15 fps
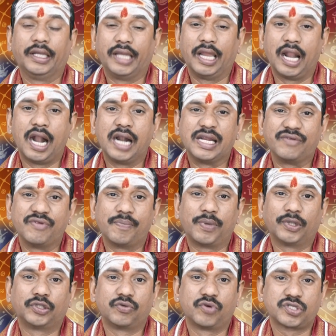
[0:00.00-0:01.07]
ఎలాంటి
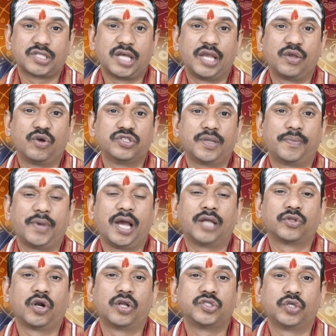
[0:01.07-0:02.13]
విపత్తి వస్తాయో అని చెప్పి
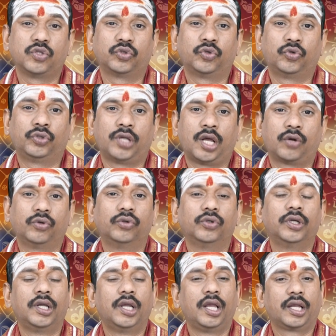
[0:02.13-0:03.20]
ఆందోళన చెందుతూ ఉంటారు
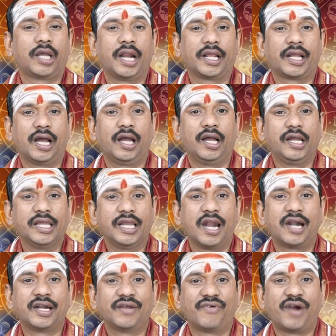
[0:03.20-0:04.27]
కనుక
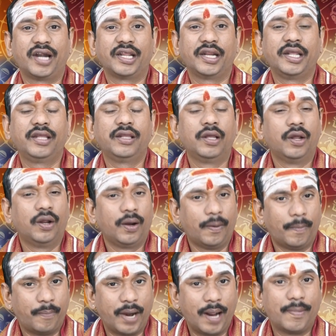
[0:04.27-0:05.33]
ఇలాంటి వాటిని
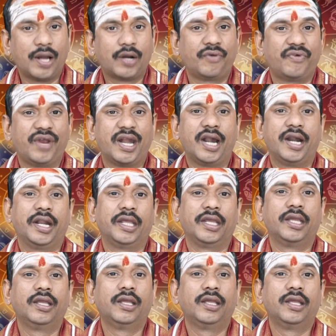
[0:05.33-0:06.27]
భ్రమను వీడండి